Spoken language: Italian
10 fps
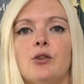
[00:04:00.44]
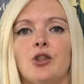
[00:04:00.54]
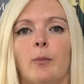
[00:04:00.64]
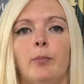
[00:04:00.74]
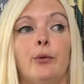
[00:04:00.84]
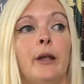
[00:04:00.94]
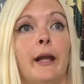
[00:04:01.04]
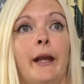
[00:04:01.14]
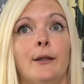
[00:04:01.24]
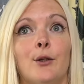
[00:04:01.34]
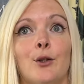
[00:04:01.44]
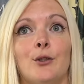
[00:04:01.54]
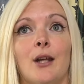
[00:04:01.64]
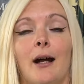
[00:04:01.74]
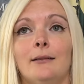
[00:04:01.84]
in Giappone e io
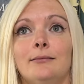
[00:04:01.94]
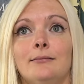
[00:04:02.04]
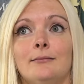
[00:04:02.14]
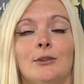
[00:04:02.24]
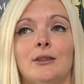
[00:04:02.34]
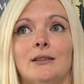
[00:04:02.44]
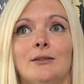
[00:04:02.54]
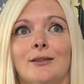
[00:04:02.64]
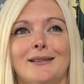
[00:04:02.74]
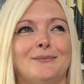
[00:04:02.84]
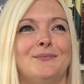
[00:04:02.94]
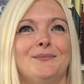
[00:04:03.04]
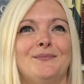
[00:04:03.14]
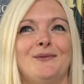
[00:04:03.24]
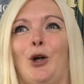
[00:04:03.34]
già l'ho eh, detto
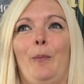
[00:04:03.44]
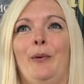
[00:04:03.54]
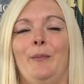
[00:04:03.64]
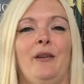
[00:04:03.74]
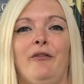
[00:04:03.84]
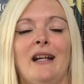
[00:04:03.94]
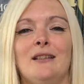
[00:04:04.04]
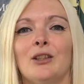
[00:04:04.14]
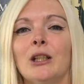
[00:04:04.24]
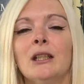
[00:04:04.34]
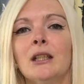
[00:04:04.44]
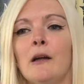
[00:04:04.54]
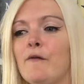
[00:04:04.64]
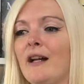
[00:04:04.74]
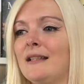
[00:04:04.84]
top, perfetto.
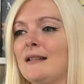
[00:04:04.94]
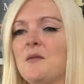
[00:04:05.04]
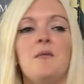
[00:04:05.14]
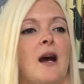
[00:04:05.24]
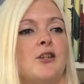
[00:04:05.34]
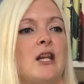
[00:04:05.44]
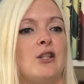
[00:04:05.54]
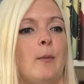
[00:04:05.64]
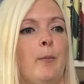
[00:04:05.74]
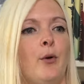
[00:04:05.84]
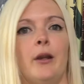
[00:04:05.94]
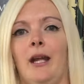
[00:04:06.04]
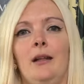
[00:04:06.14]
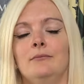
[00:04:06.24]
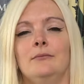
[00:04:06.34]
Fantasy mi piace,
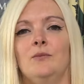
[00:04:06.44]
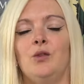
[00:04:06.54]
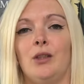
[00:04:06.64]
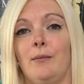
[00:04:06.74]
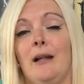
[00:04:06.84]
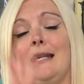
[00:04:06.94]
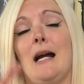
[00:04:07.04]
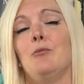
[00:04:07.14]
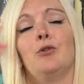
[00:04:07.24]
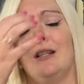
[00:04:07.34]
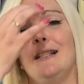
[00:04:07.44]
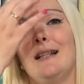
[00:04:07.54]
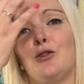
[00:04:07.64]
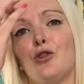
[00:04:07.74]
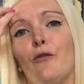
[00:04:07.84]
Giappone mh, mm, non ne parliamo, cioè nel
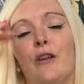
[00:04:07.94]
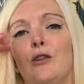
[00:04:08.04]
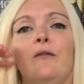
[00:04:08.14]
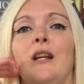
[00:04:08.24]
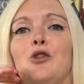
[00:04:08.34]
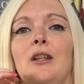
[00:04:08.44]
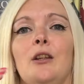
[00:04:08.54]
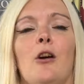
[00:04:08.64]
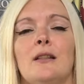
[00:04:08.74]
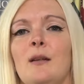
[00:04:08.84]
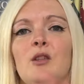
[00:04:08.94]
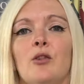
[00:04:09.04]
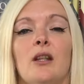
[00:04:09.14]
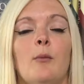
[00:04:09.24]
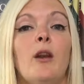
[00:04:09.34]
senso ci ho fatto il viaggio di nozze, mi
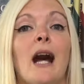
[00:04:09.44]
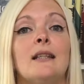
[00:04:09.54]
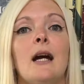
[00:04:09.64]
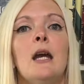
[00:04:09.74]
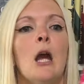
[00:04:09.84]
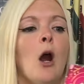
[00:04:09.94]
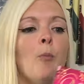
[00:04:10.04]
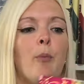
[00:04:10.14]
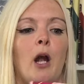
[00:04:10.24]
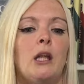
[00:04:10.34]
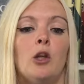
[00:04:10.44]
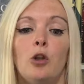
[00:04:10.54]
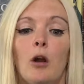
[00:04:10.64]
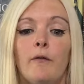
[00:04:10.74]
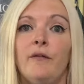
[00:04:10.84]
sono innamorata. Poi
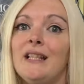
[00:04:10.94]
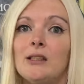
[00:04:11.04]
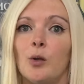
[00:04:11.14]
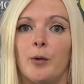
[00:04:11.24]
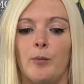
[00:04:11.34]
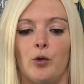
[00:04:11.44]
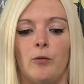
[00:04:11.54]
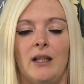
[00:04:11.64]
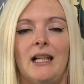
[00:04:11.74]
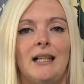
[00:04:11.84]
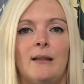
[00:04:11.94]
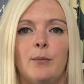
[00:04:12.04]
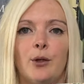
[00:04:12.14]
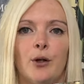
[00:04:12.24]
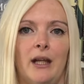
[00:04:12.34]
l'ho visto proprio come
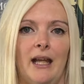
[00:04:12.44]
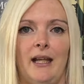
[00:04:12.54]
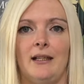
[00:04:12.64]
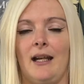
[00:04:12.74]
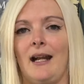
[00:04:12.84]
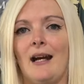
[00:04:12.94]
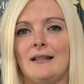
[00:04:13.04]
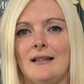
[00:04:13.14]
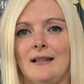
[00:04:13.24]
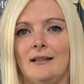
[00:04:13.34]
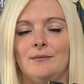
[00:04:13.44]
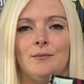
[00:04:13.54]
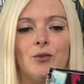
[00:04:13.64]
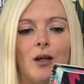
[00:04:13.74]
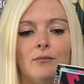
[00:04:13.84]
libro e ragazzi,
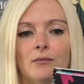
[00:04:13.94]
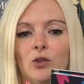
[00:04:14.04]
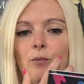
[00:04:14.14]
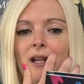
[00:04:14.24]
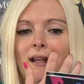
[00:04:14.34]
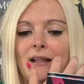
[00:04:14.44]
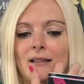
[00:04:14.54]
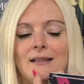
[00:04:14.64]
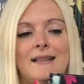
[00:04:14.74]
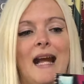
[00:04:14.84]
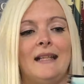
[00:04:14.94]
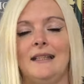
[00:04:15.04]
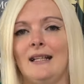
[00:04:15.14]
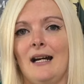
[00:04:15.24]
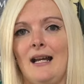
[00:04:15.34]
cioè come
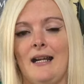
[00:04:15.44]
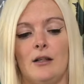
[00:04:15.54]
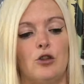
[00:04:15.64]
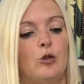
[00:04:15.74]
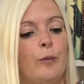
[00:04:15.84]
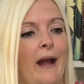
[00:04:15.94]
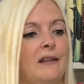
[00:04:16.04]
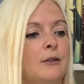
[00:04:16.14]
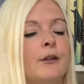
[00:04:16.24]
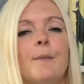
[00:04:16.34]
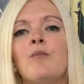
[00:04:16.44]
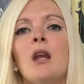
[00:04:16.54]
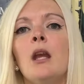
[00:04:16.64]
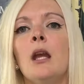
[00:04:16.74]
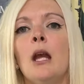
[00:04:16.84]
estetica era stupendo.
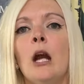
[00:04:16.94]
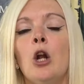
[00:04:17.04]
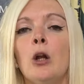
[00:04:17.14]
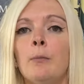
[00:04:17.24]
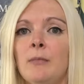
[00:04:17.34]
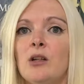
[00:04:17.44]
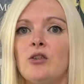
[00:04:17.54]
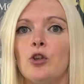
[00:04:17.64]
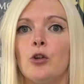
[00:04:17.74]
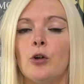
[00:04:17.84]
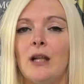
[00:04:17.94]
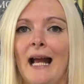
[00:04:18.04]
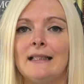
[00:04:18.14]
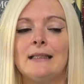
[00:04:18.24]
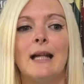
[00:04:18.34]
Me lo sono
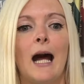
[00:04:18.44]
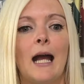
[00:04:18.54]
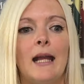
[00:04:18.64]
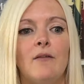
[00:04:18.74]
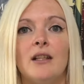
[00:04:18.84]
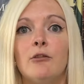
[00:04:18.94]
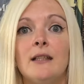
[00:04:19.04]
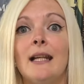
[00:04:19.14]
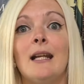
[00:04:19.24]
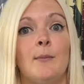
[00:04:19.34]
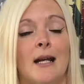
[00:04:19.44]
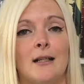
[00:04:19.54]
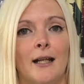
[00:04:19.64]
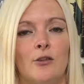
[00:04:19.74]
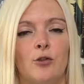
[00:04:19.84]
letta e vi devo dire che mi ha
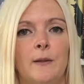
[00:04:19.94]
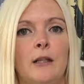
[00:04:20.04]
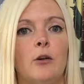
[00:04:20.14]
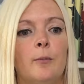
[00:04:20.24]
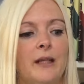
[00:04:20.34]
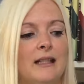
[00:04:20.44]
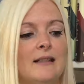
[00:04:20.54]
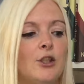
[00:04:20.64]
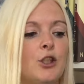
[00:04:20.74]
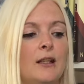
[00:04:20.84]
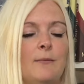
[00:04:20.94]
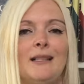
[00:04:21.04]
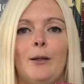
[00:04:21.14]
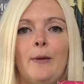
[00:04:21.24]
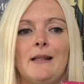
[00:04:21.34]
anche stupito perché
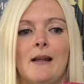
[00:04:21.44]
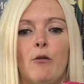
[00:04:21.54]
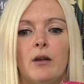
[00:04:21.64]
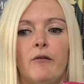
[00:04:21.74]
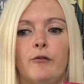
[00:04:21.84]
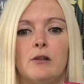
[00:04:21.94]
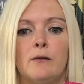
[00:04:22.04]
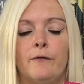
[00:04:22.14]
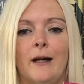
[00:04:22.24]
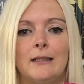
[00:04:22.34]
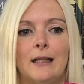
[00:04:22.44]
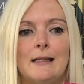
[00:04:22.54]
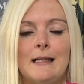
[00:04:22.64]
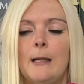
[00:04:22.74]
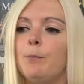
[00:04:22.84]
sinceramente pensavo che fosse un
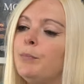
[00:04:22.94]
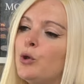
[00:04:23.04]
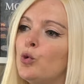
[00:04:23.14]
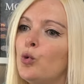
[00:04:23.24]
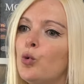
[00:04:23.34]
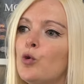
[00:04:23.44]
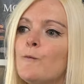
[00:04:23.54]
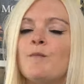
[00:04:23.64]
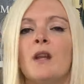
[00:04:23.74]
fantasy più